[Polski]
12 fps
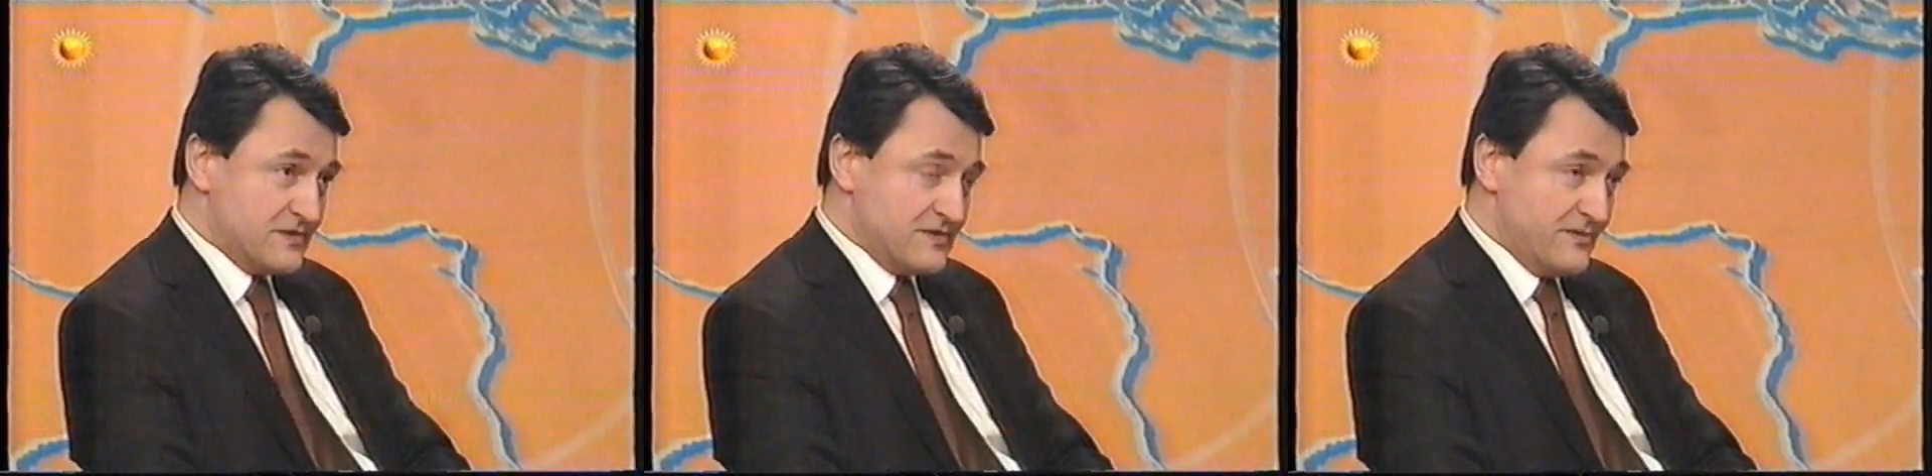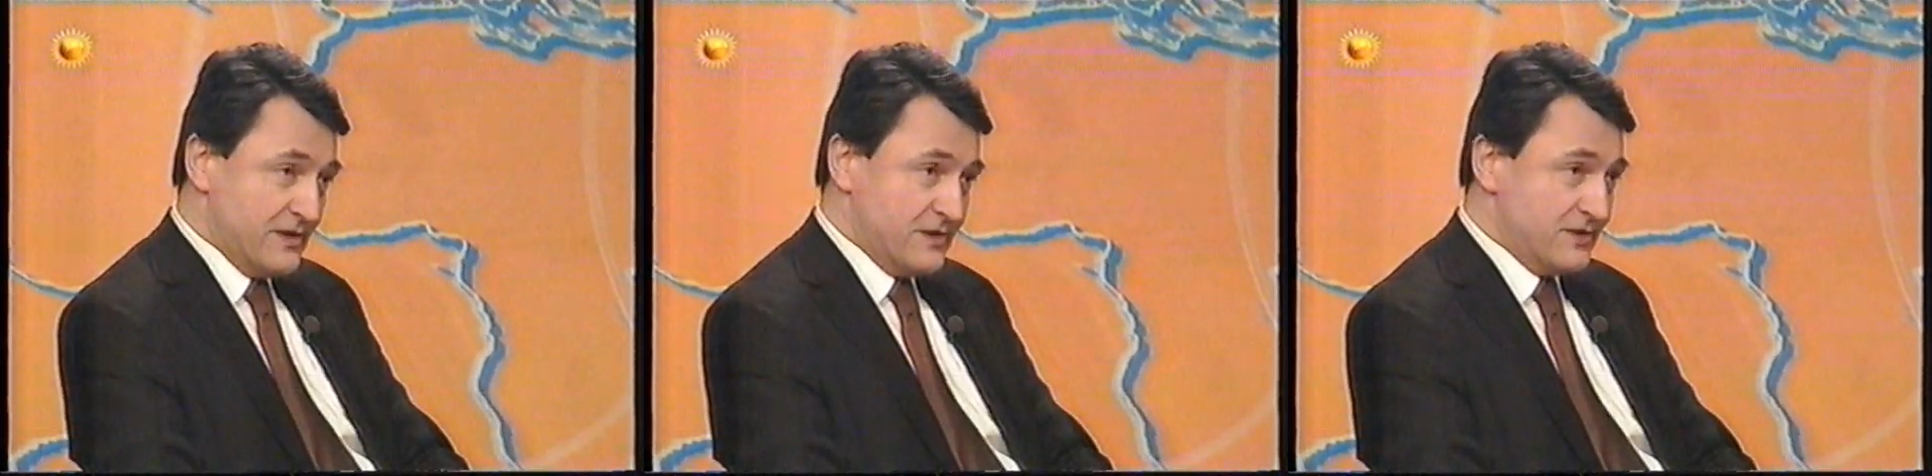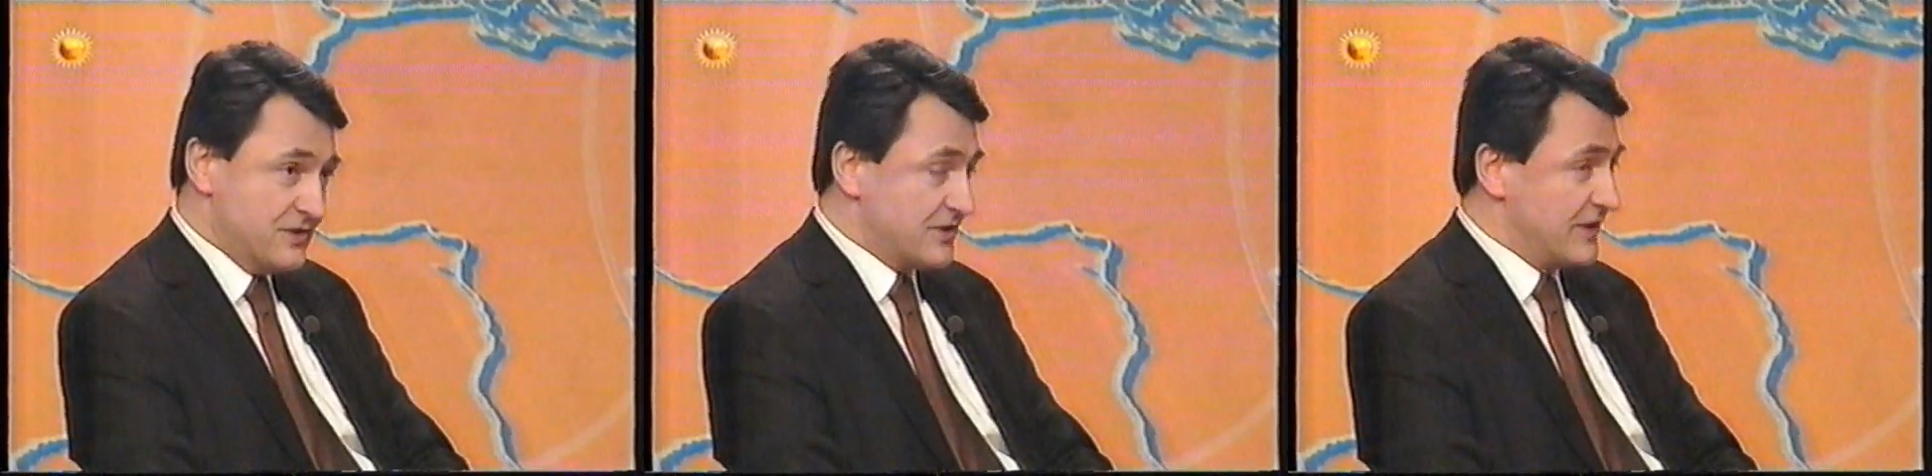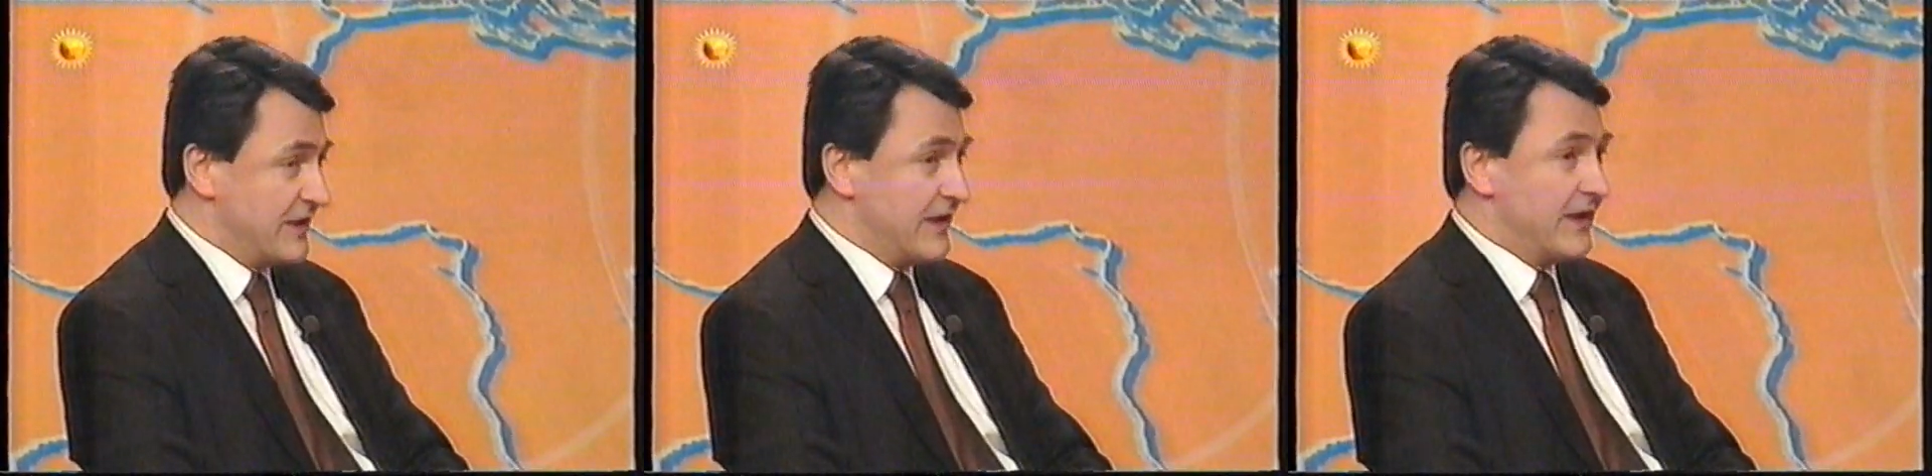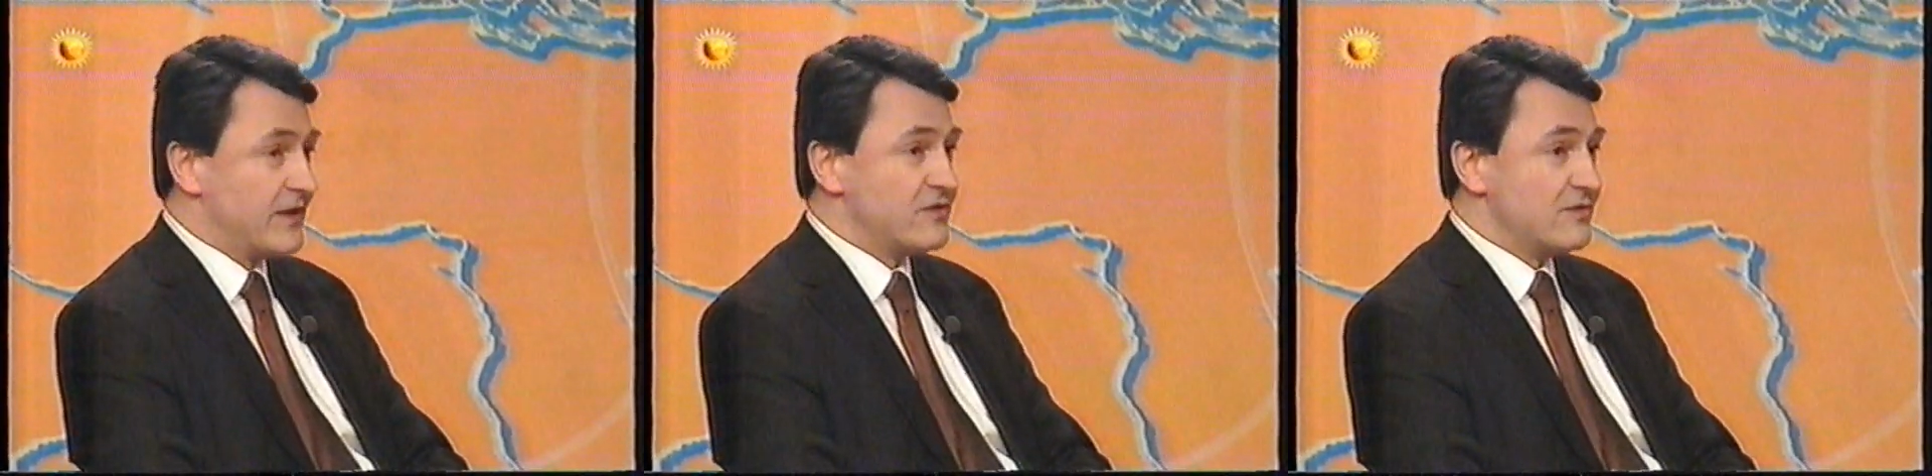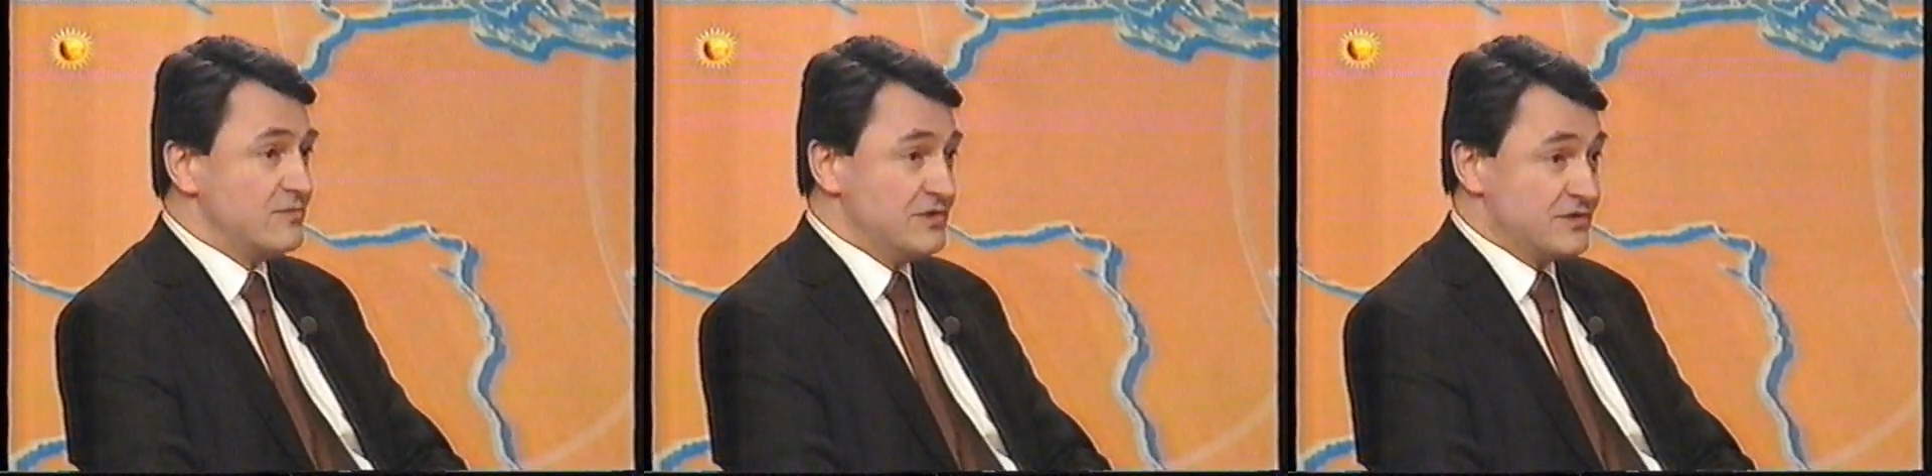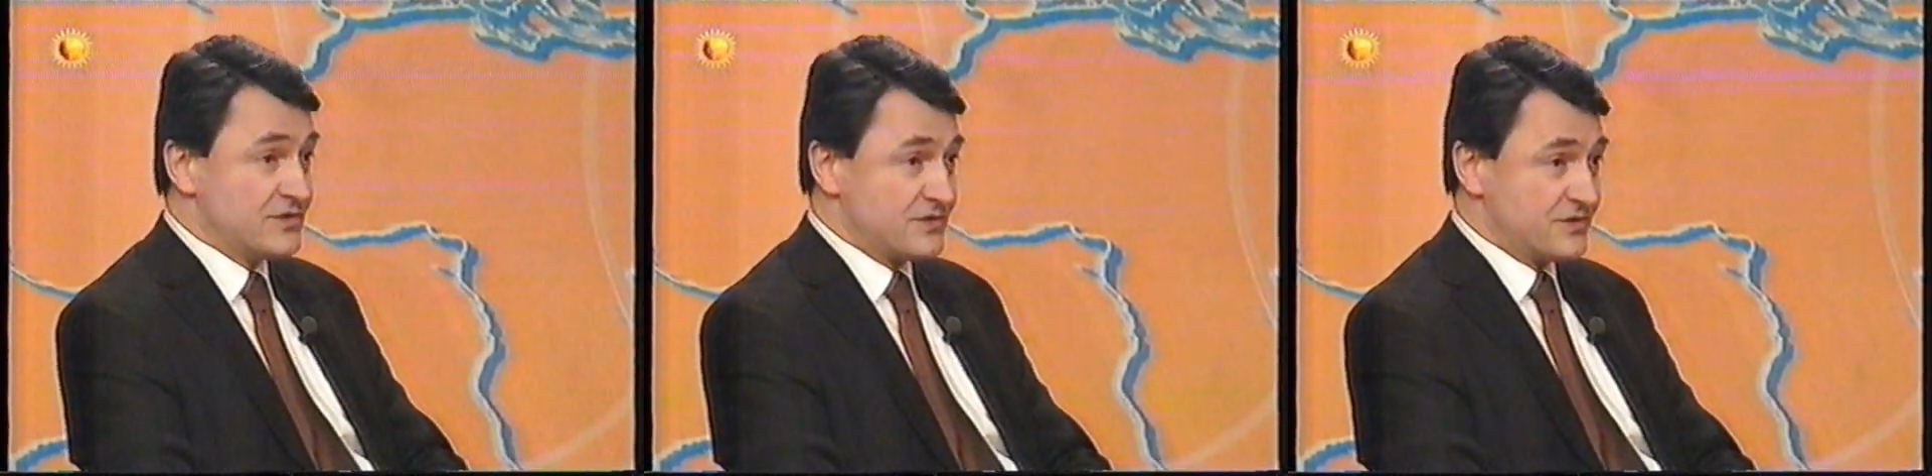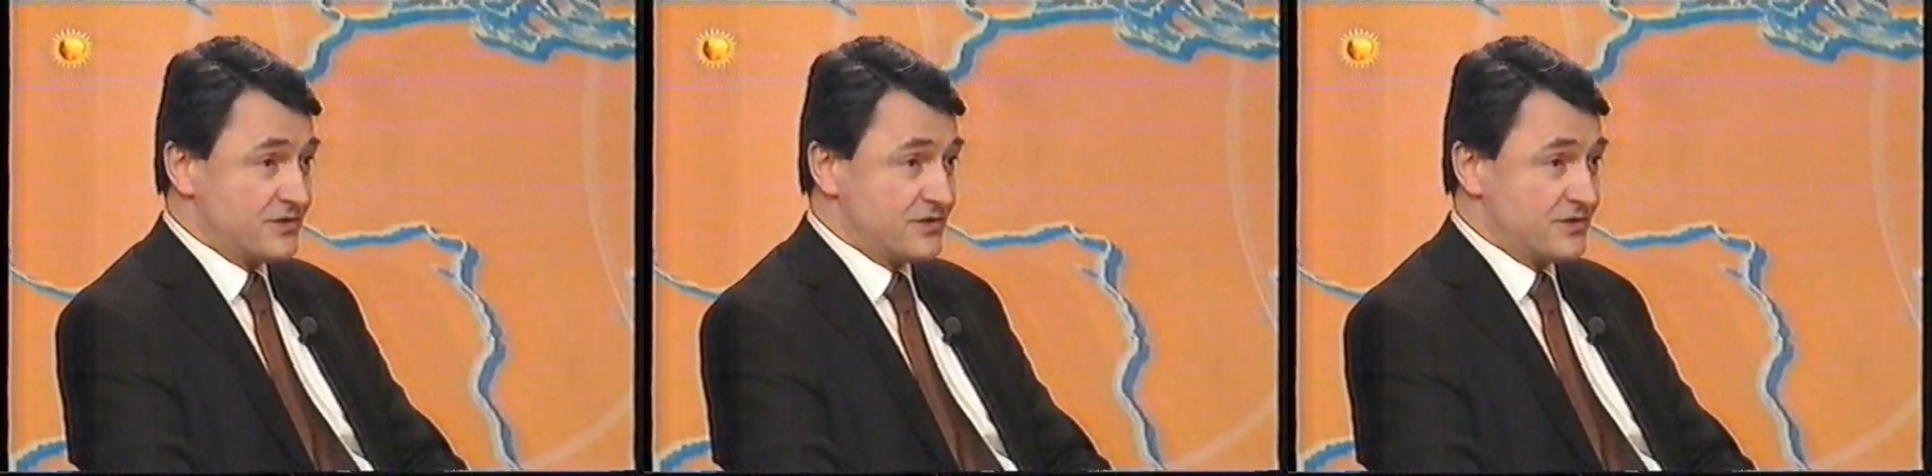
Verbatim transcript: stwierdzić, czy gra arcymistrz,